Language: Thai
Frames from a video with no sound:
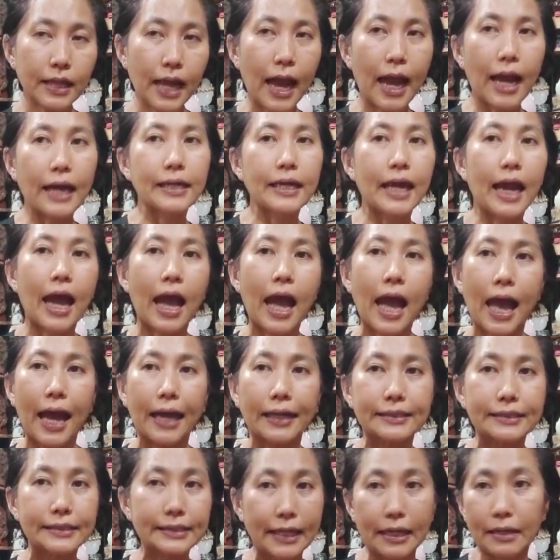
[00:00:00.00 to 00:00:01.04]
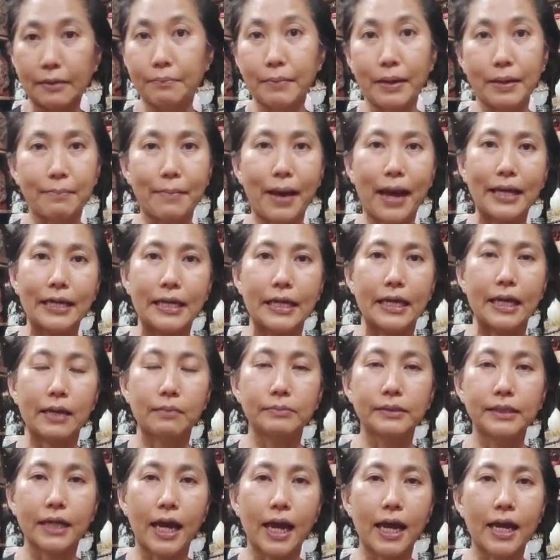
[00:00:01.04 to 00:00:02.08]
ทานอาหารเสร็จใหม่ ๆอย่างเงี้ย
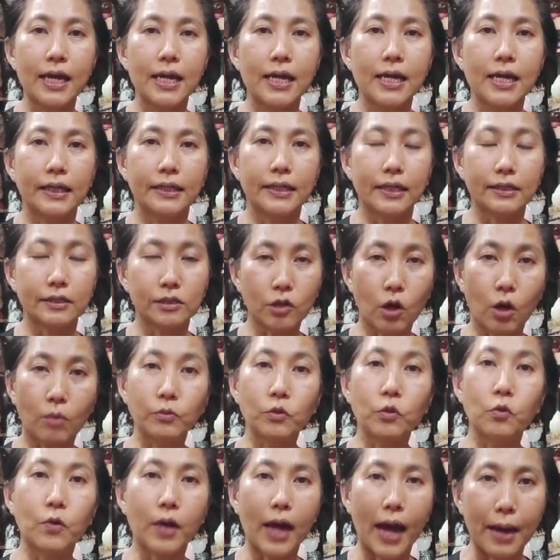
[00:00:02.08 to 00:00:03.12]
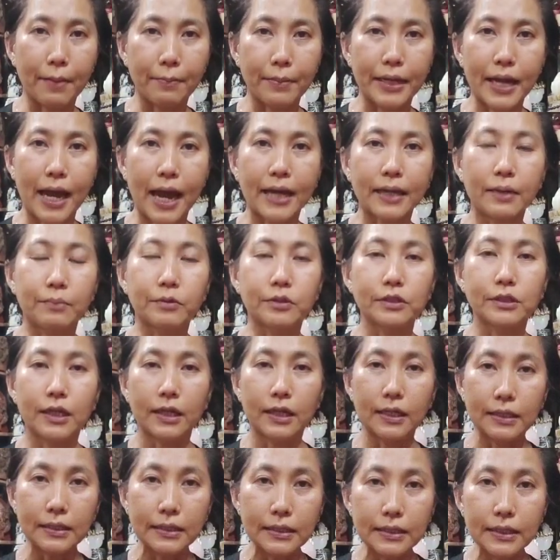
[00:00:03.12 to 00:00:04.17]
มันจะยังซ้อมโยคะไม่ได้มันก็จะ
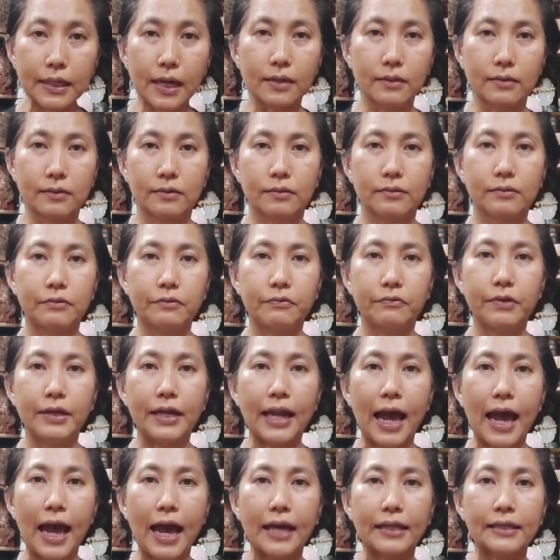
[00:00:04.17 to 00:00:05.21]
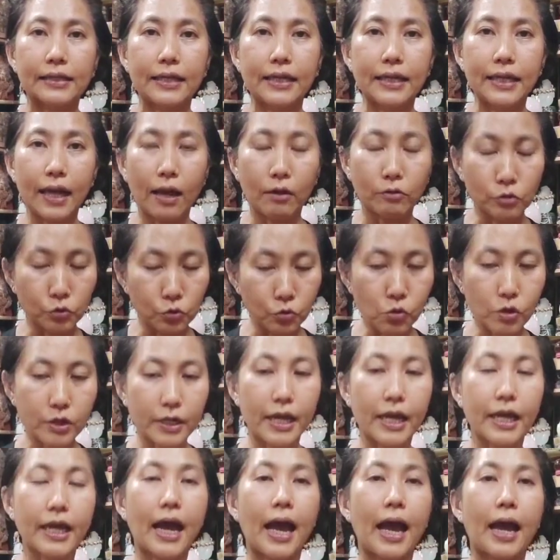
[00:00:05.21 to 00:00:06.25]
เลือกเวลาที่เอาช่วง
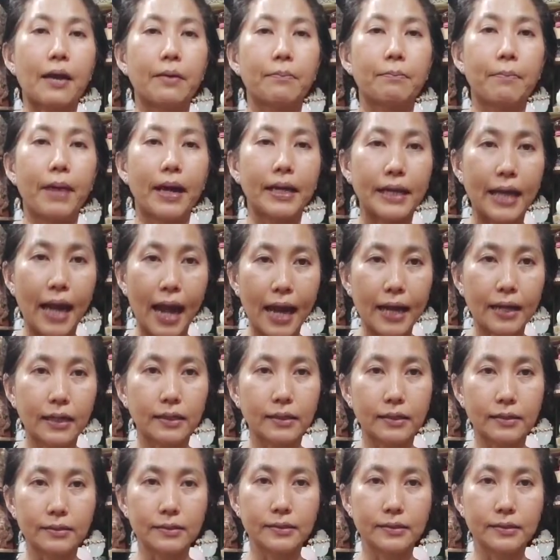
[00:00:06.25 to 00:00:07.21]
นี้ค่ะ มานั่ง